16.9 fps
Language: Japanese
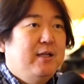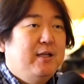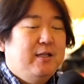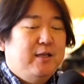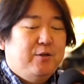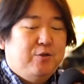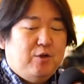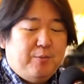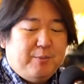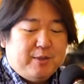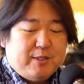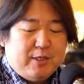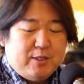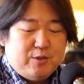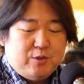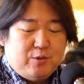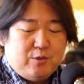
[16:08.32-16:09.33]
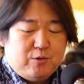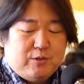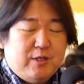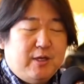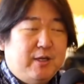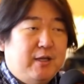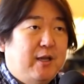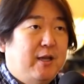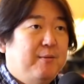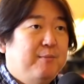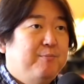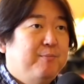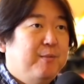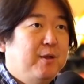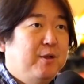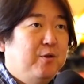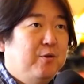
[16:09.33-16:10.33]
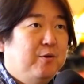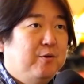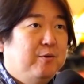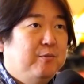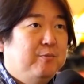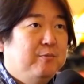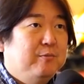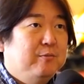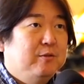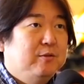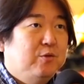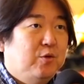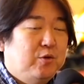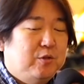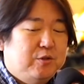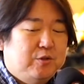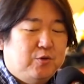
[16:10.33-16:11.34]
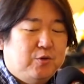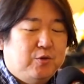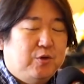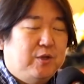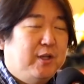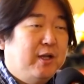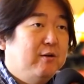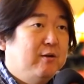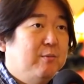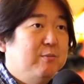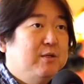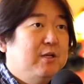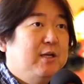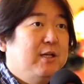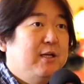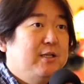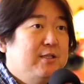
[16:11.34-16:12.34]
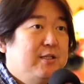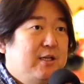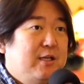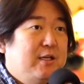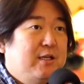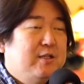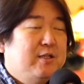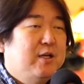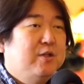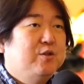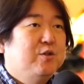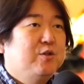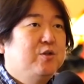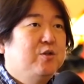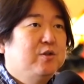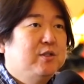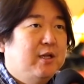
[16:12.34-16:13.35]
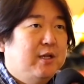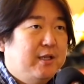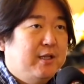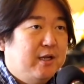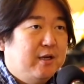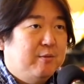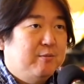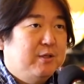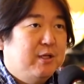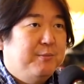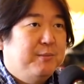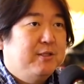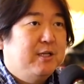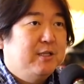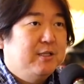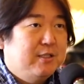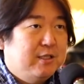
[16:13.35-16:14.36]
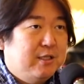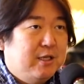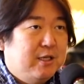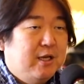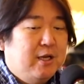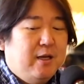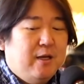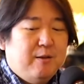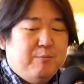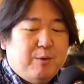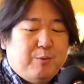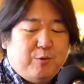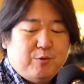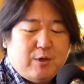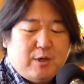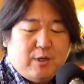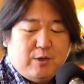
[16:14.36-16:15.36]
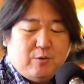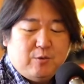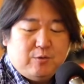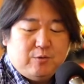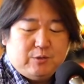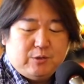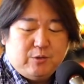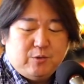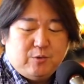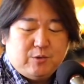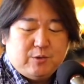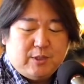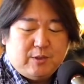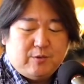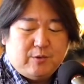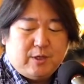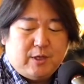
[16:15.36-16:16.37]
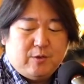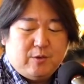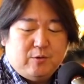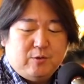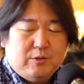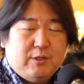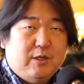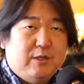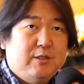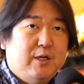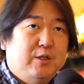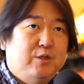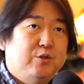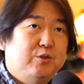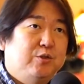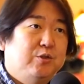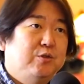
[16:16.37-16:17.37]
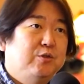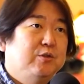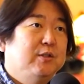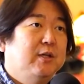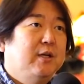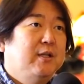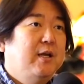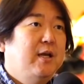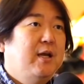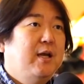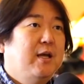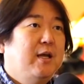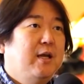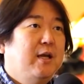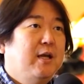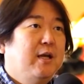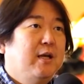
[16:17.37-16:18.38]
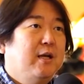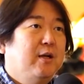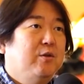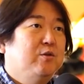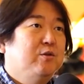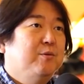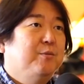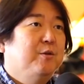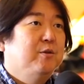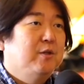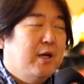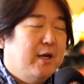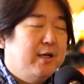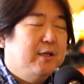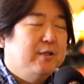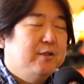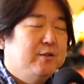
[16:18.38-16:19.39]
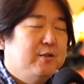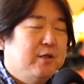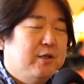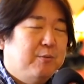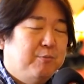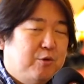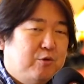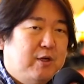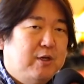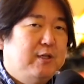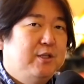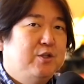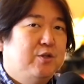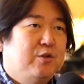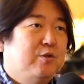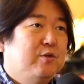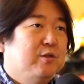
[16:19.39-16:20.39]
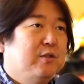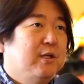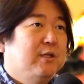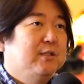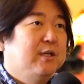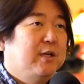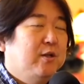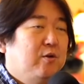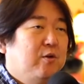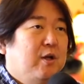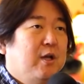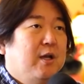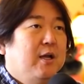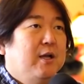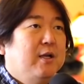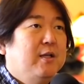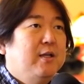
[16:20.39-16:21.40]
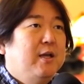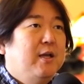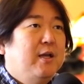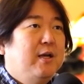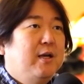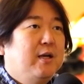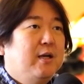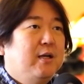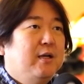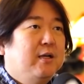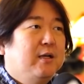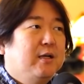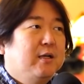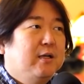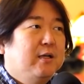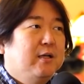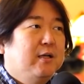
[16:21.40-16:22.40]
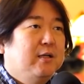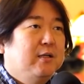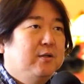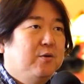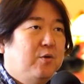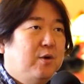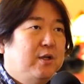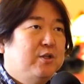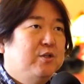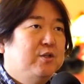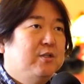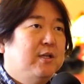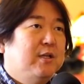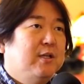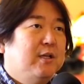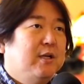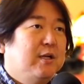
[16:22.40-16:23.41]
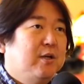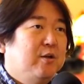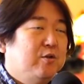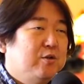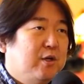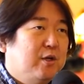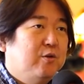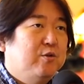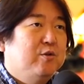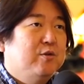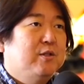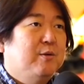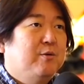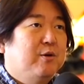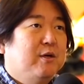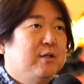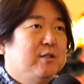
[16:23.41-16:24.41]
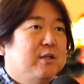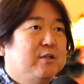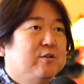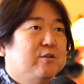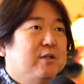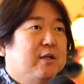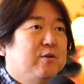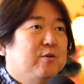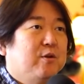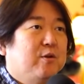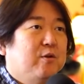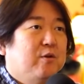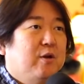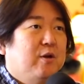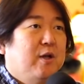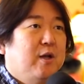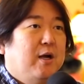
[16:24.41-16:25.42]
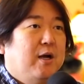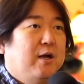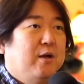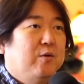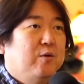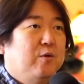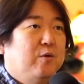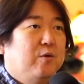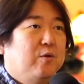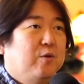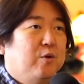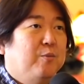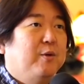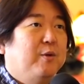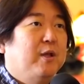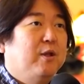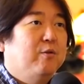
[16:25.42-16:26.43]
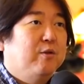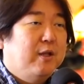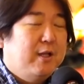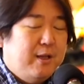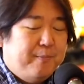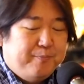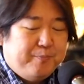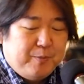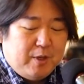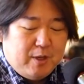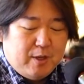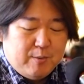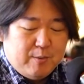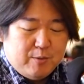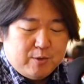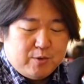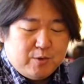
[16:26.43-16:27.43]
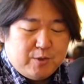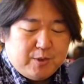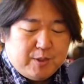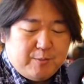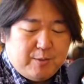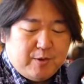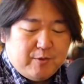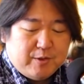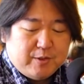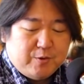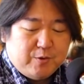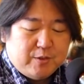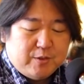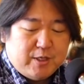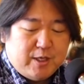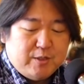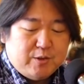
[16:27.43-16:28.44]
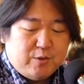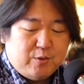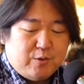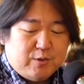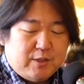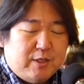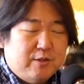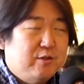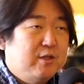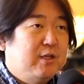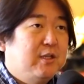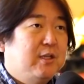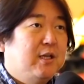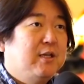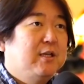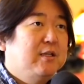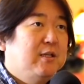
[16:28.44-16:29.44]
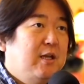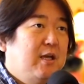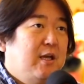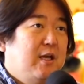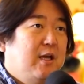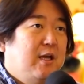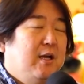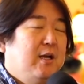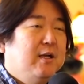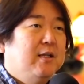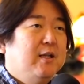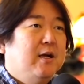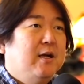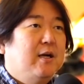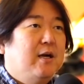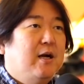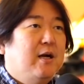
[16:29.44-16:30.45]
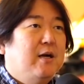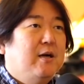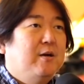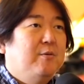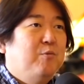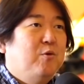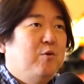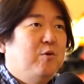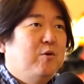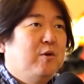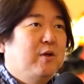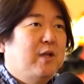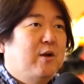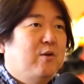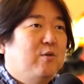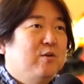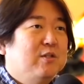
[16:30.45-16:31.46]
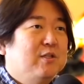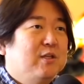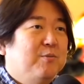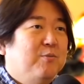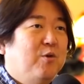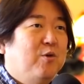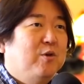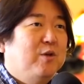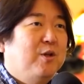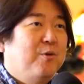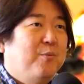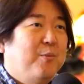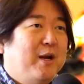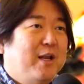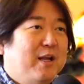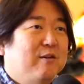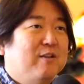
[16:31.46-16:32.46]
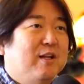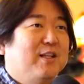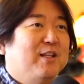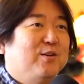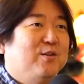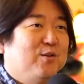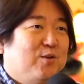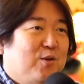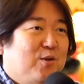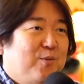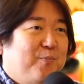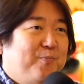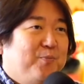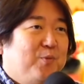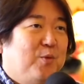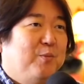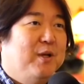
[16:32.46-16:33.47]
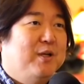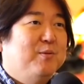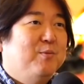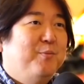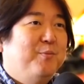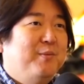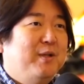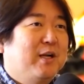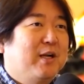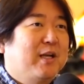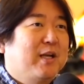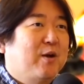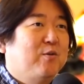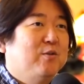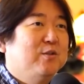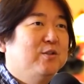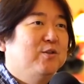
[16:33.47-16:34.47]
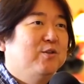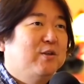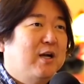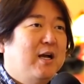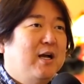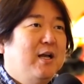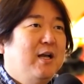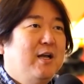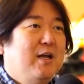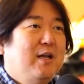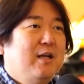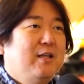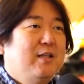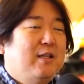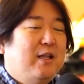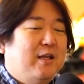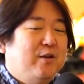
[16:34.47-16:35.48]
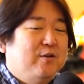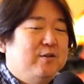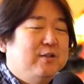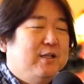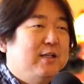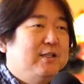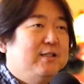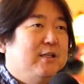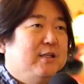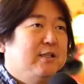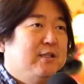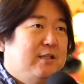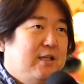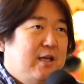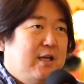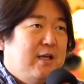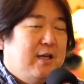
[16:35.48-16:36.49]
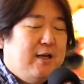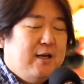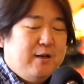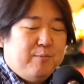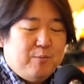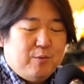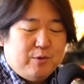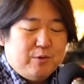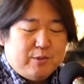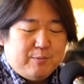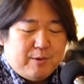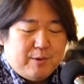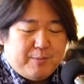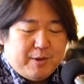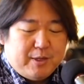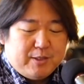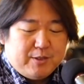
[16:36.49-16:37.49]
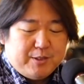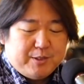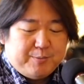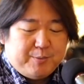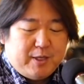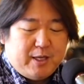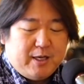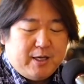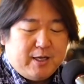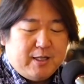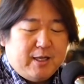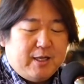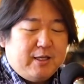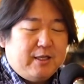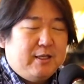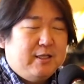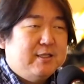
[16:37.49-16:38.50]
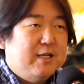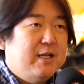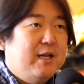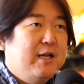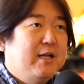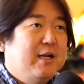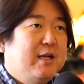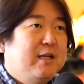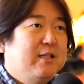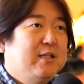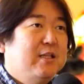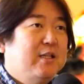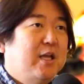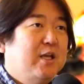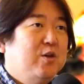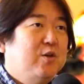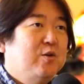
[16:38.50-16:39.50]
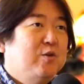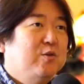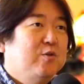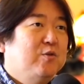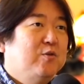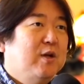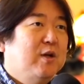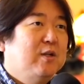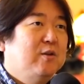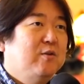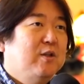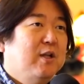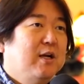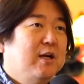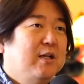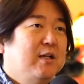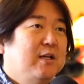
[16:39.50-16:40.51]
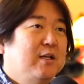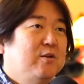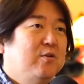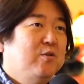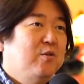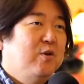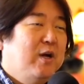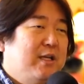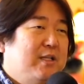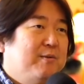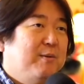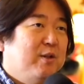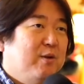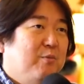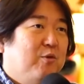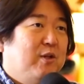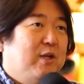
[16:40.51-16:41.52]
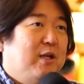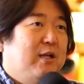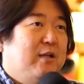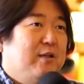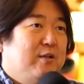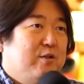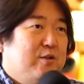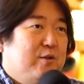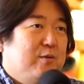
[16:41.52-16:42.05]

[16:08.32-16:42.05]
で例えばさんじゅうろくさいであのそういう人と出会うかもしれないし、さんじゅうきゅうさいで出会うかもしれませんし、はい、僕はあのうちの奥さんと結婚したのはさんじゅうきゅうさいで、えー、彼女も、はいはい、僕はにじゅうきゅうさいでしたけど、はい、で高齢出産で彼女がよんじゅっさい、僕はさんじゅっさいの時のあの子供なのでね、まあ、そういった意味ではそのさんじゅうごさい過ぎてきて、なんかもう結婚式も呼ばれなくなってくると、友達もみんな結婚するかっていうふうになっちゃって、もう自分はパートナーシップに縁がないんじゃないかっていう不安の中にいるのが一番の問題なんです。